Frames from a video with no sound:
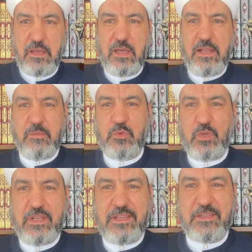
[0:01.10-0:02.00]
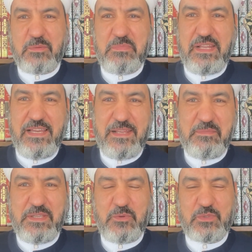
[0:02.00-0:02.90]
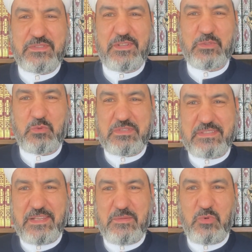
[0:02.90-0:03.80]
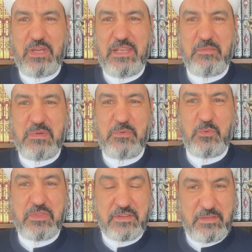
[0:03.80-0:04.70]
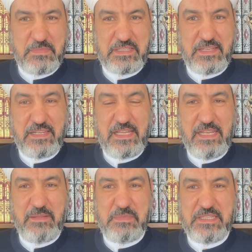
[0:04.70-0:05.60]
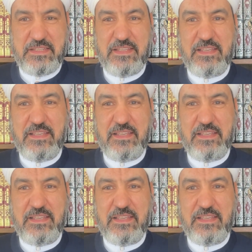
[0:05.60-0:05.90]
الحمد لله رب العالمين والصلاة والسلام على المبعوث رحمة للعالمين